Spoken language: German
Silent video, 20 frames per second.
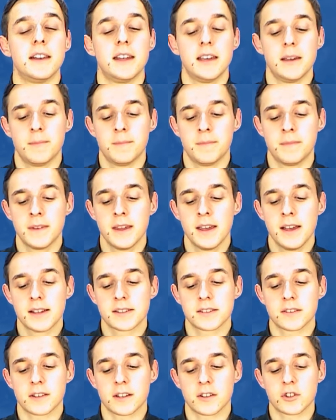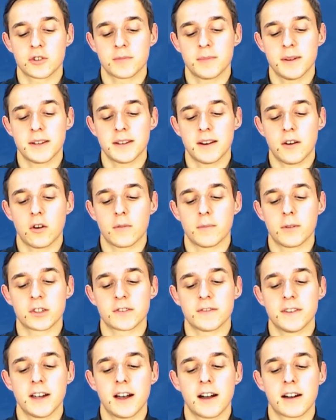leben, sondern später auch bei
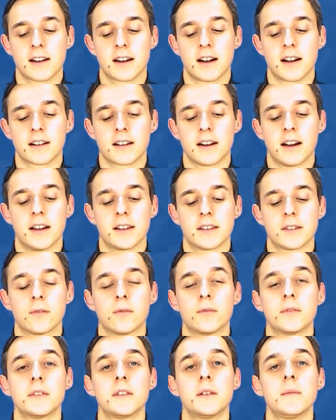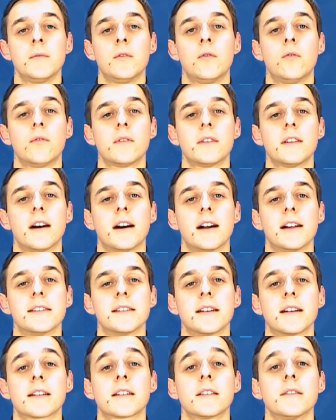schwerer Krankheit und im hohen
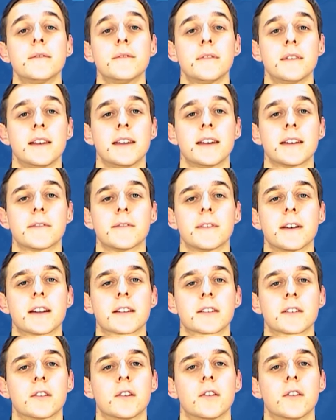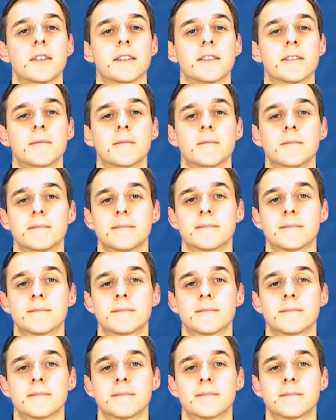Alter gepflegt werden können.